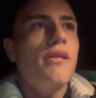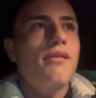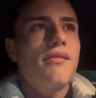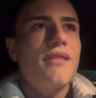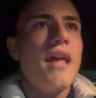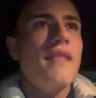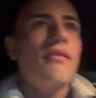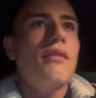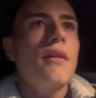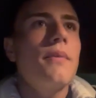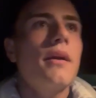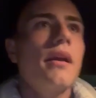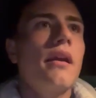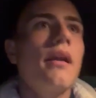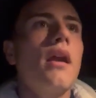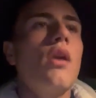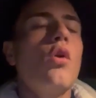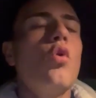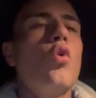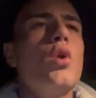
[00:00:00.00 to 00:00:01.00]
7 per
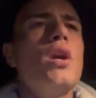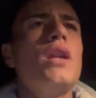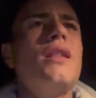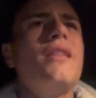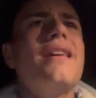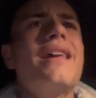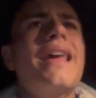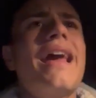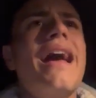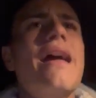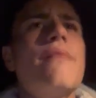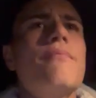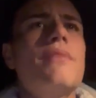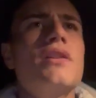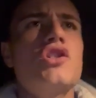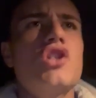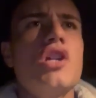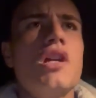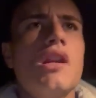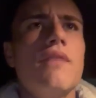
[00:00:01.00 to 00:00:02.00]
lui, Indica e
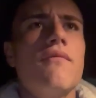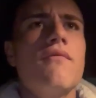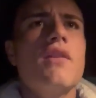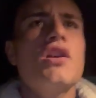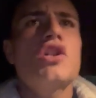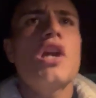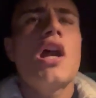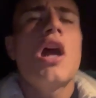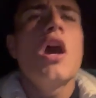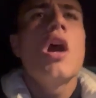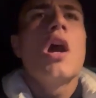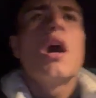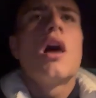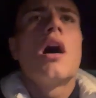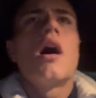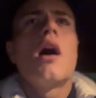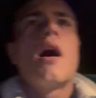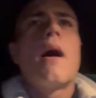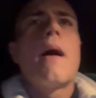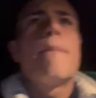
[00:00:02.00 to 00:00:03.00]
Mancini invece
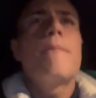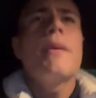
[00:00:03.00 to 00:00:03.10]
eh,